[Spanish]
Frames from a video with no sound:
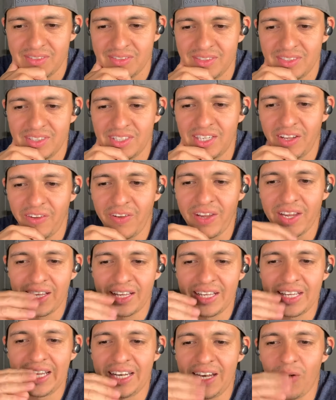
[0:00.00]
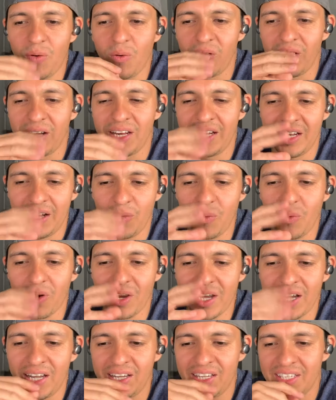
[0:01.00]
Se le ve en la, en la
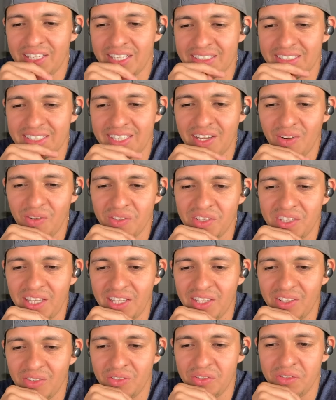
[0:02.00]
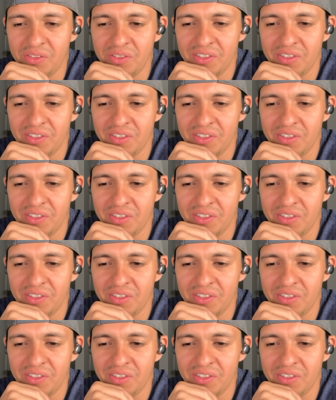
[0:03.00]
boca que está contando